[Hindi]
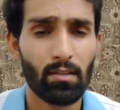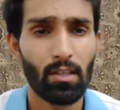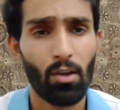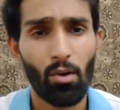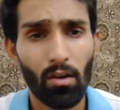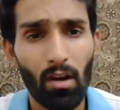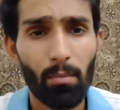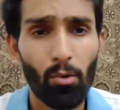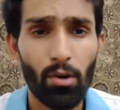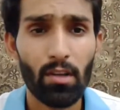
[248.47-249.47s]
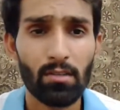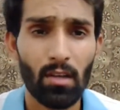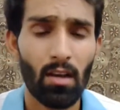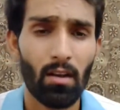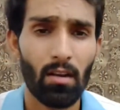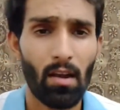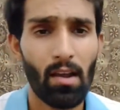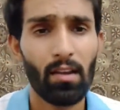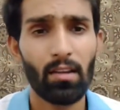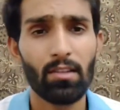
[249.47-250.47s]
सकते हैं और अगर आप कोडिंग से
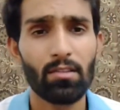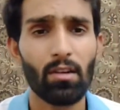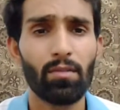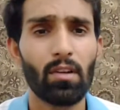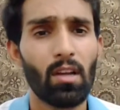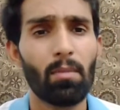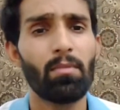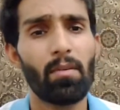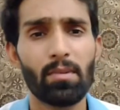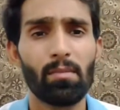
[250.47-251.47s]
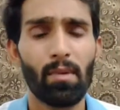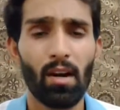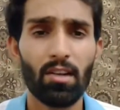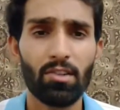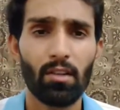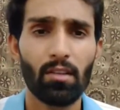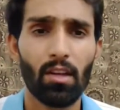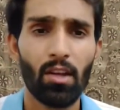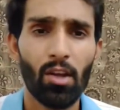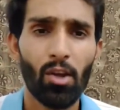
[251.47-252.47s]
आएंगे इस तरफ यानी कि आप वेबसाइट बनाना चाहते
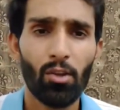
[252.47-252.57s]
हैं